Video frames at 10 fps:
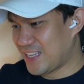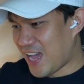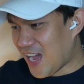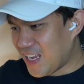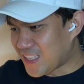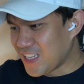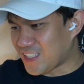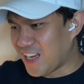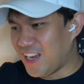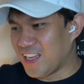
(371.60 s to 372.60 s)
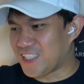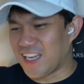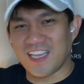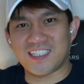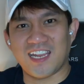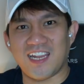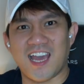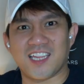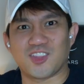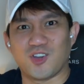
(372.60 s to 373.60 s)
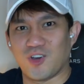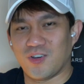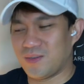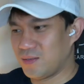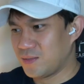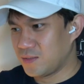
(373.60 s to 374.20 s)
Ah, natakpan nila sanay sila lahat, no?